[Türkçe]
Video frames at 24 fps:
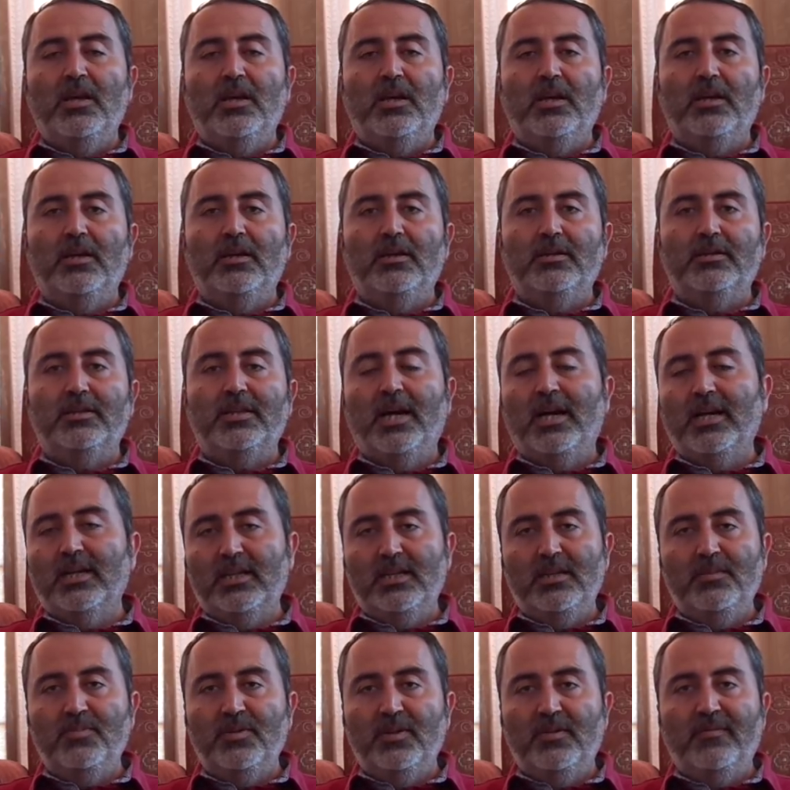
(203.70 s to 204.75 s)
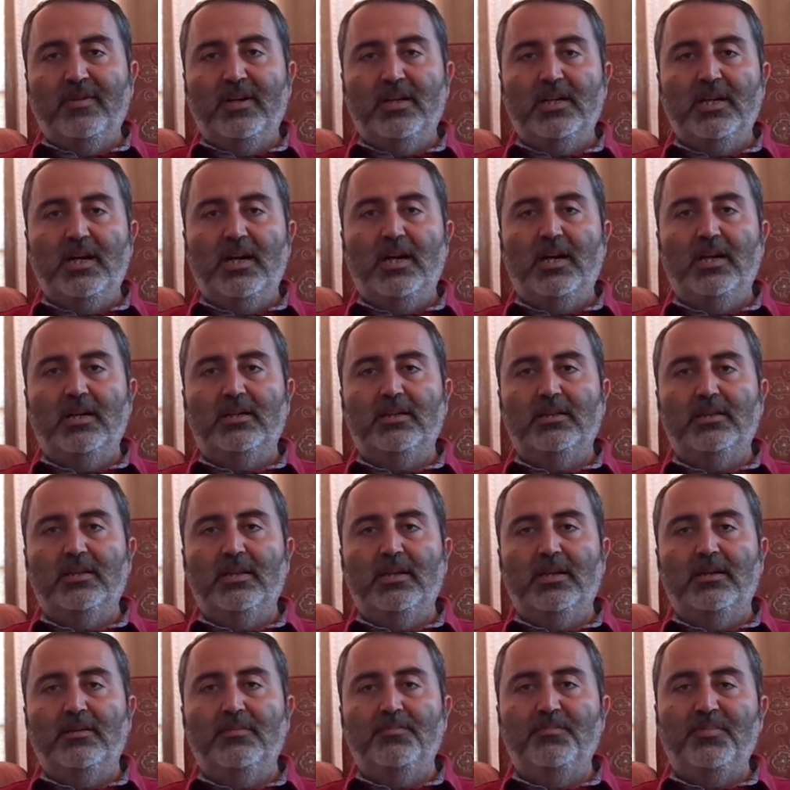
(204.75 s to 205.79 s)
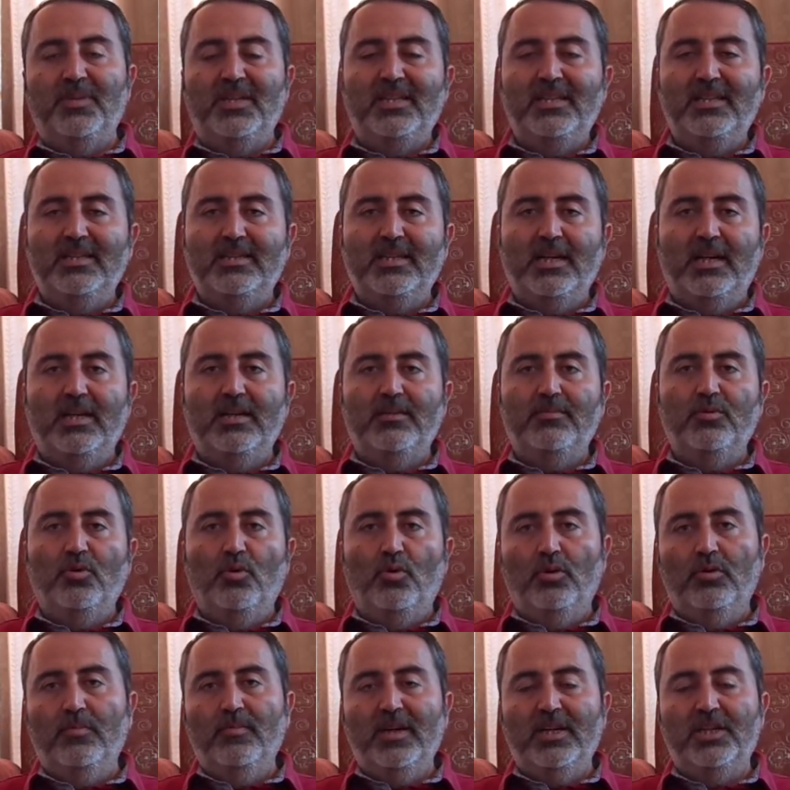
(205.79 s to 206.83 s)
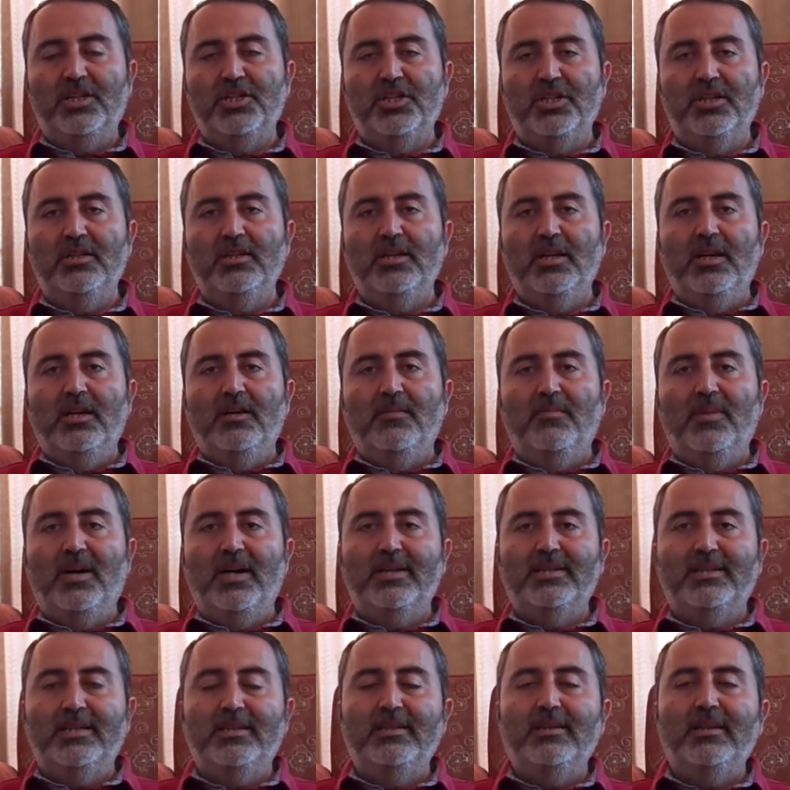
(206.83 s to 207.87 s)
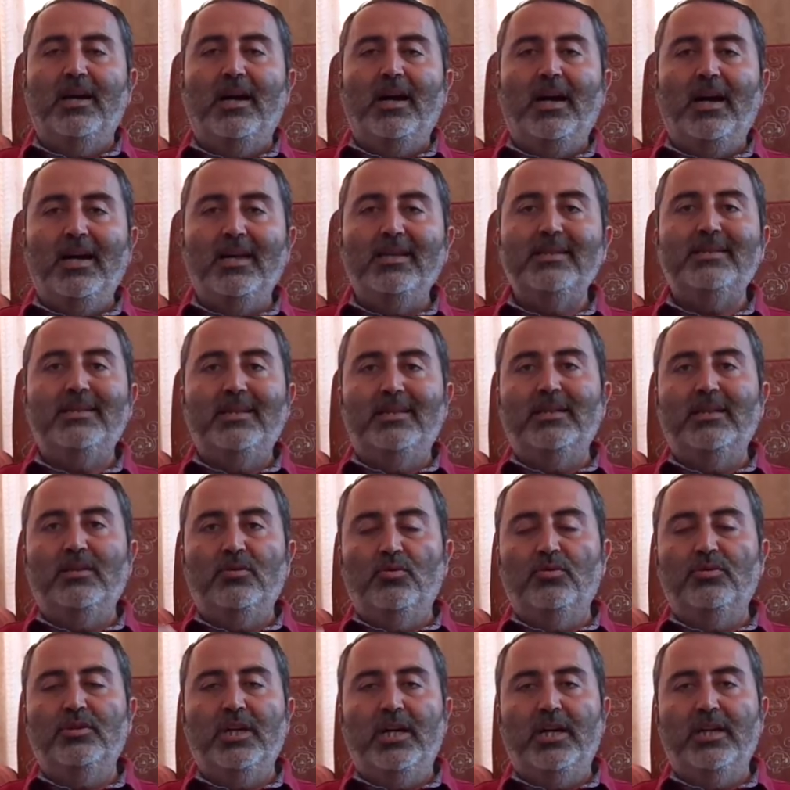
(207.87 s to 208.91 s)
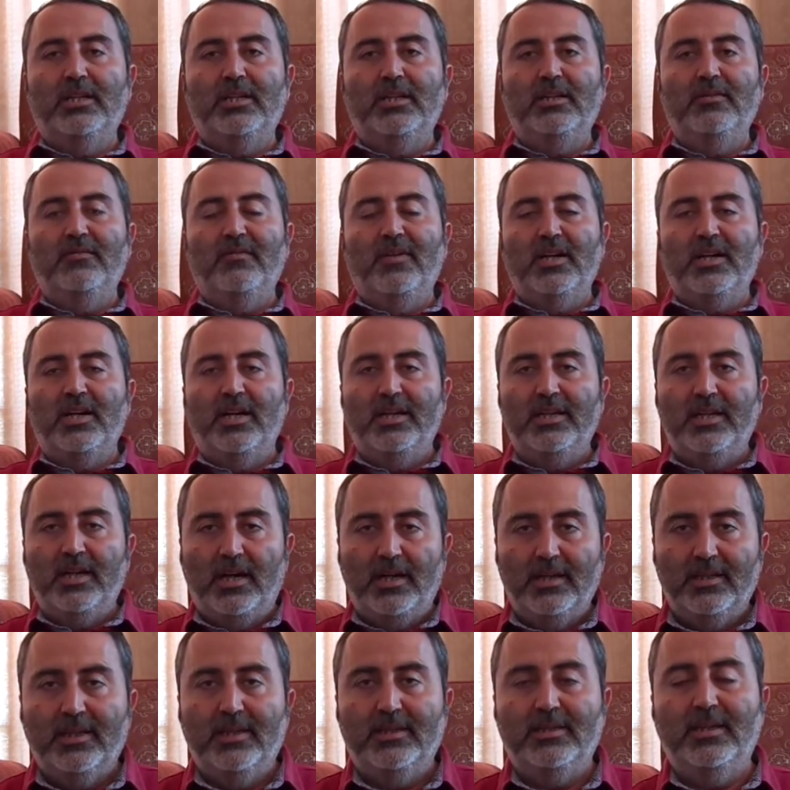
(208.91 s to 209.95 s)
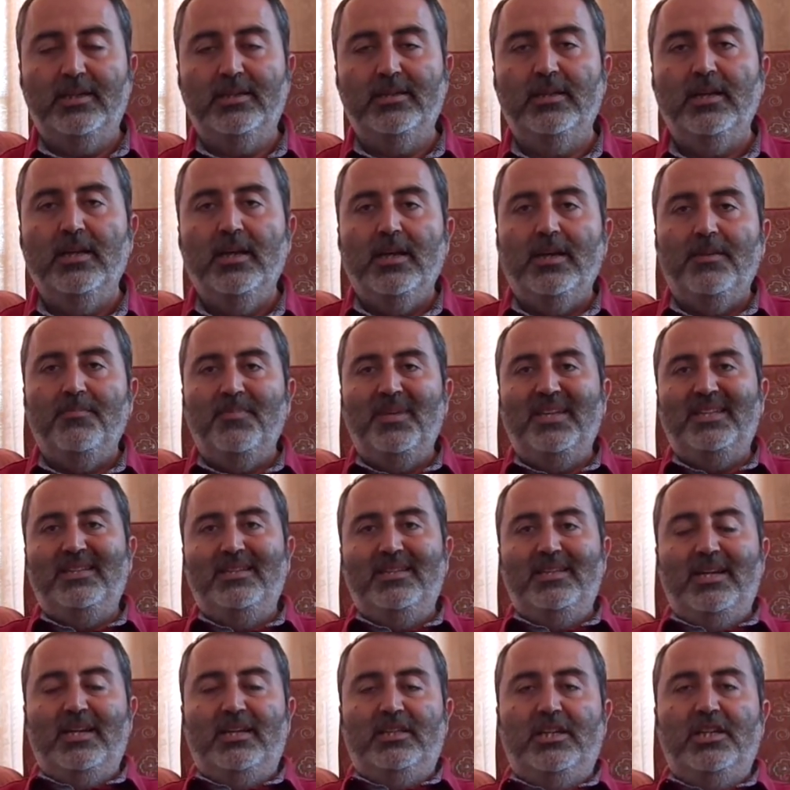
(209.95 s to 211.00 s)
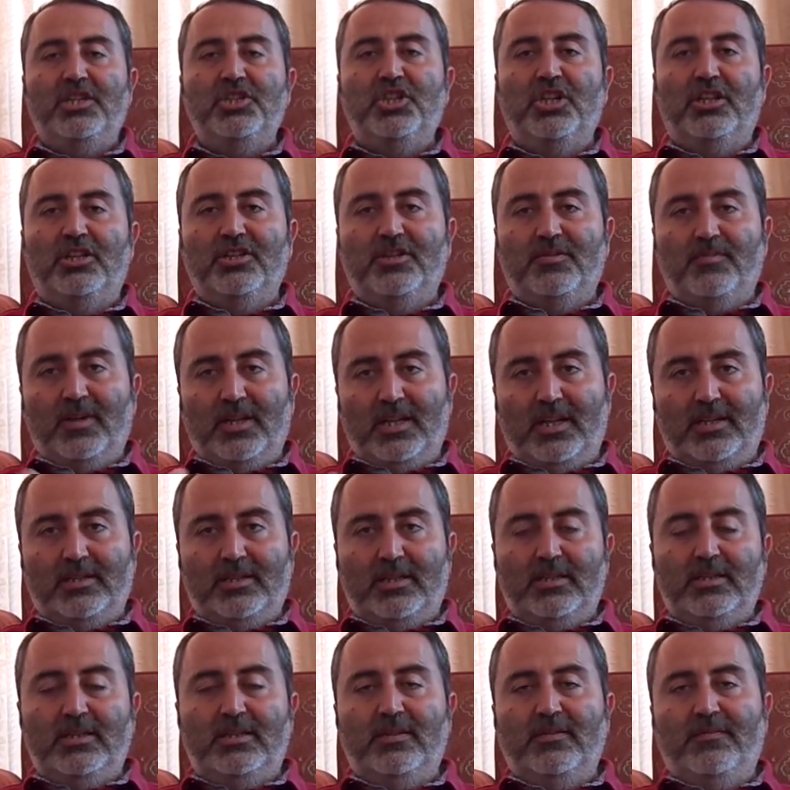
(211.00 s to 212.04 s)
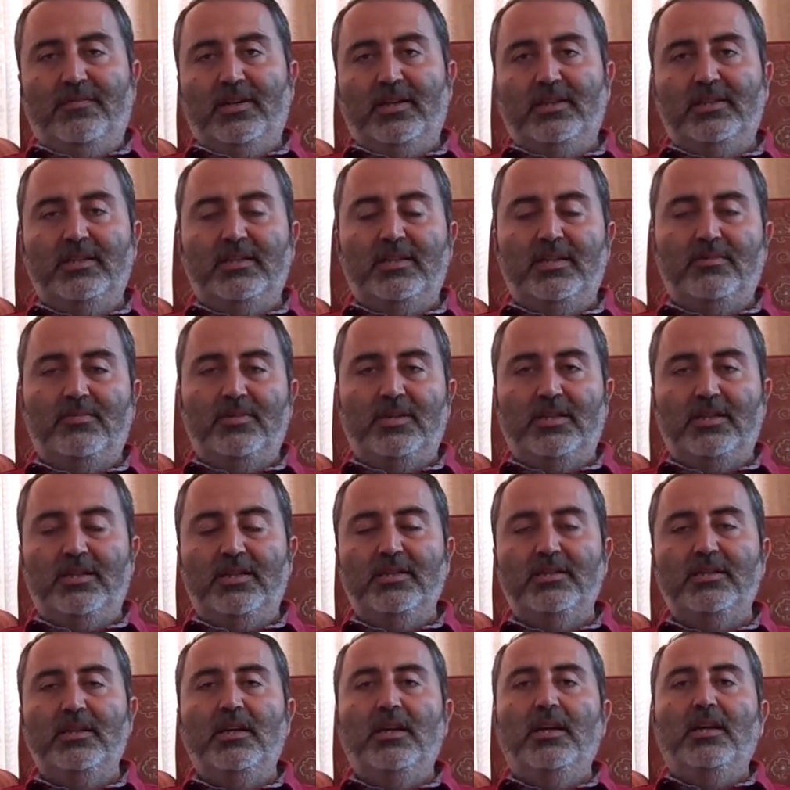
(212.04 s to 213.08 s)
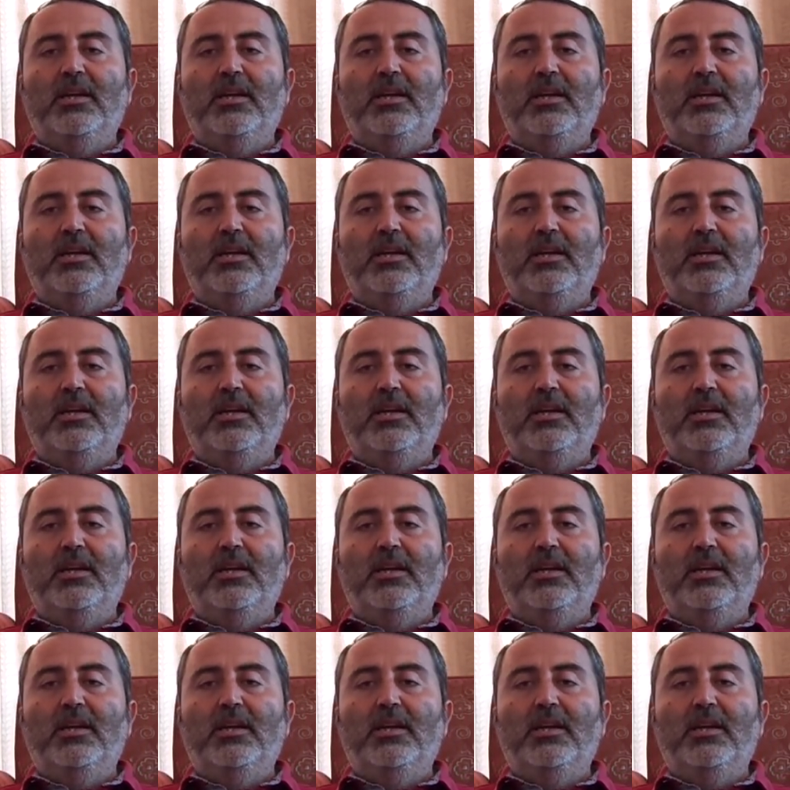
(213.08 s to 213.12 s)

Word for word: E, tarihi bir vaka hakkında bilgi sahibi olmak için bazen hasaten o tarihi vakayı anlatan metinlerden, çalışmalardan istifade edebiliriz.